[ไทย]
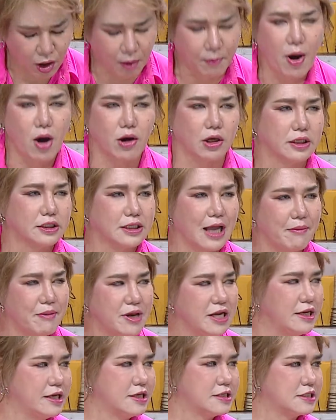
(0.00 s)
ยขอบอกเลยถ้า
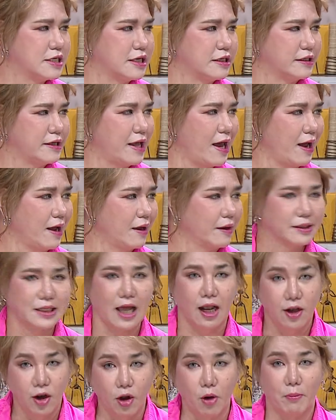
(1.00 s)
ไม่ดีจริงเนี่ย
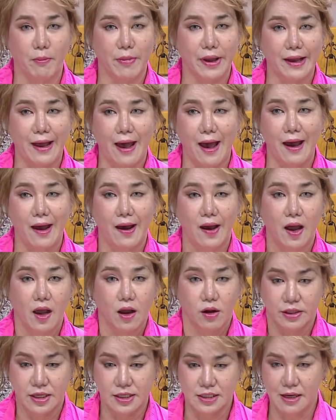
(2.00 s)
ถล่มไหมคะ
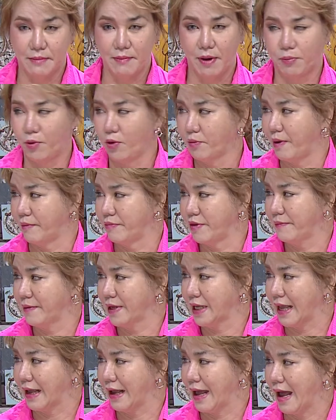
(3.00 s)
ดิฉันมาพูดแบบนี้
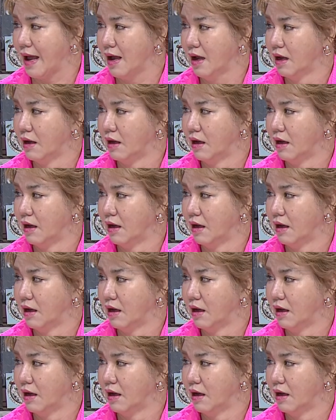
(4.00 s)
เป็นไงคะ